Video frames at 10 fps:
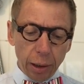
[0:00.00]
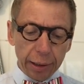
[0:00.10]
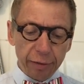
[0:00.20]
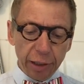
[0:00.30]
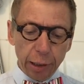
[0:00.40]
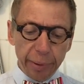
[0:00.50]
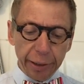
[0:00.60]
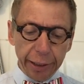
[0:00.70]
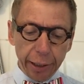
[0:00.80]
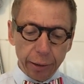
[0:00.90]
à travers la
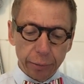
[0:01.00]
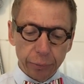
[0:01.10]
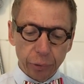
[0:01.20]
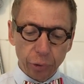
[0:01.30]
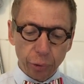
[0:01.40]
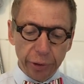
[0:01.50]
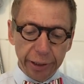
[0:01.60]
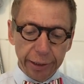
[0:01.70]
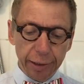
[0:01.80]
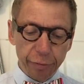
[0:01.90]
barrière, entre les
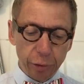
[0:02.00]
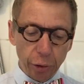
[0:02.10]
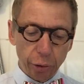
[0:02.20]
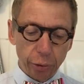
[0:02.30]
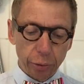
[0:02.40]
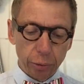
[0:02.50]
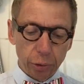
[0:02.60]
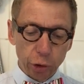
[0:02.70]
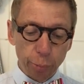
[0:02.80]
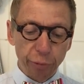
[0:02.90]
grilles des fleurs,
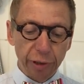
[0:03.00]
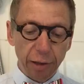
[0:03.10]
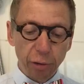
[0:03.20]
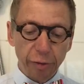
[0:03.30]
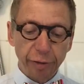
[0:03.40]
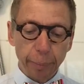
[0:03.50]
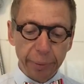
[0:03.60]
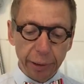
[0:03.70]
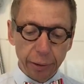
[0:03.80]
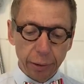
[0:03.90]
je pouvais les voir
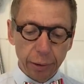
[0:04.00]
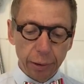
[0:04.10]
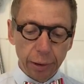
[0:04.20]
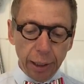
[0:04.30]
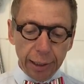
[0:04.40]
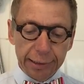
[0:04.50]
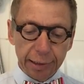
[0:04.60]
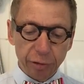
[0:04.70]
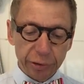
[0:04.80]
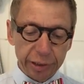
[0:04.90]
frapper. Ils
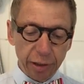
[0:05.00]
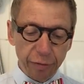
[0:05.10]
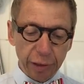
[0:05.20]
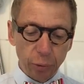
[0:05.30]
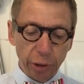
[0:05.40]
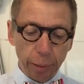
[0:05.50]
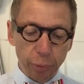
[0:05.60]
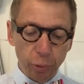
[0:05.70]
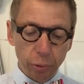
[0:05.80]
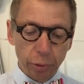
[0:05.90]
s'avançaient vers le
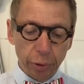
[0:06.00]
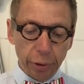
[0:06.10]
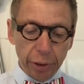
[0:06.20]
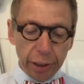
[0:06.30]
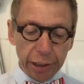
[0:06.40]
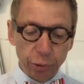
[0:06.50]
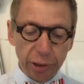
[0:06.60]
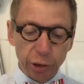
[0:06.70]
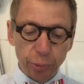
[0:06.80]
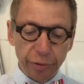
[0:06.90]
drapeau, et je
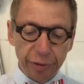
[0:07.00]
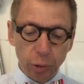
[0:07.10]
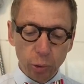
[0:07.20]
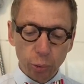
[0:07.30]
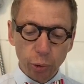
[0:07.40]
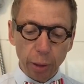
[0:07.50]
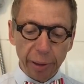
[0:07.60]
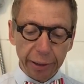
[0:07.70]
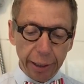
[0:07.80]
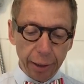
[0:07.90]
les suivais le long de la
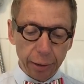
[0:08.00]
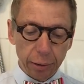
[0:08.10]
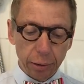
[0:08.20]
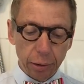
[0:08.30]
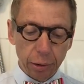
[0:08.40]
barrière.